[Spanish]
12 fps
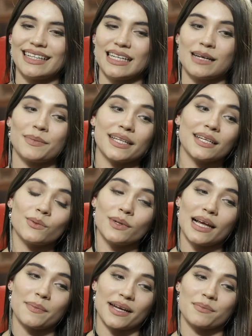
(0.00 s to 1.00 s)
La
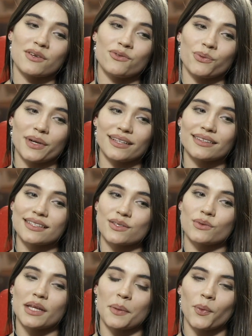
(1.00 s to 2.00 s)
película para mí fue un
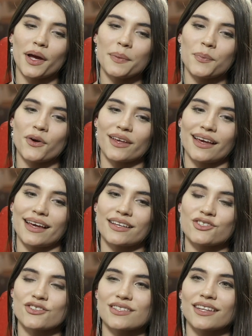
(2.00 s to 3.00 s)
antes y un después
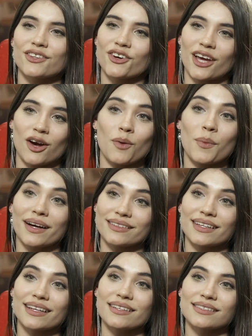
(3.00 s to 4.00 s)
porque yo siento que como
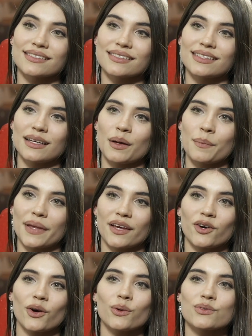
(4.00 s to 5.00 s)
actriz me
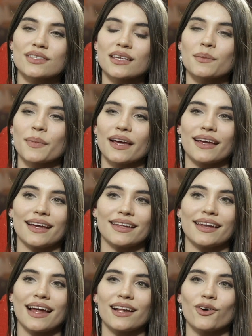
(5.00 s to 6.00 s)
dejó lucirme
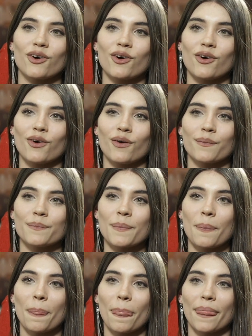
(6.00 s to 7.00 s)
en algo
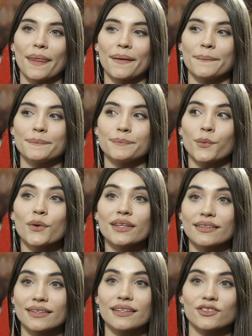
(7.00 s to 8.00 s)
muy
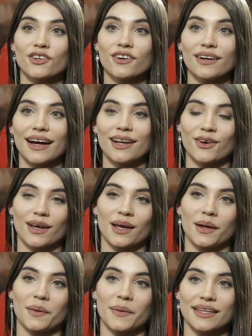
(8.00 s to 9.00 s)
distinto a lo
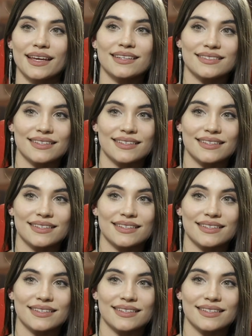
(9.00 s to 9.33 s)
que venía